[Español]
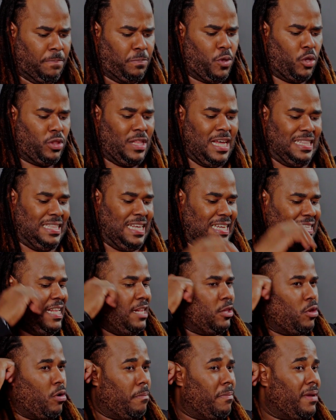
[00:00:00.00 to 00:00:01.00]
donde desde
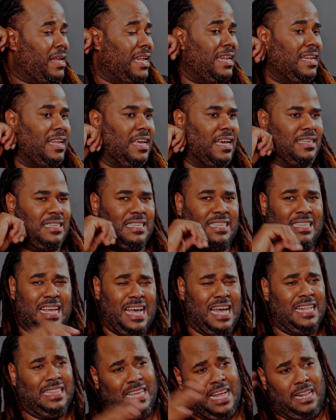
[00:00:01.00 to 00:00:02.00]
el
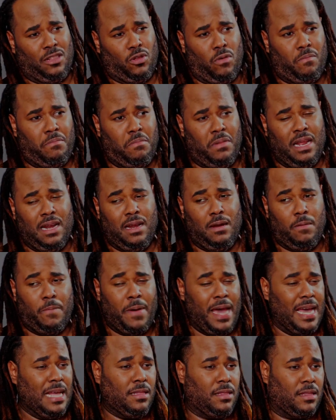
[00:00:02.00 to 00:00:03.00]
2007 al
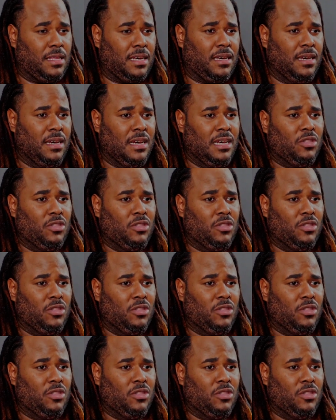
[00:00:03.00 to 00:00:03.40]
2020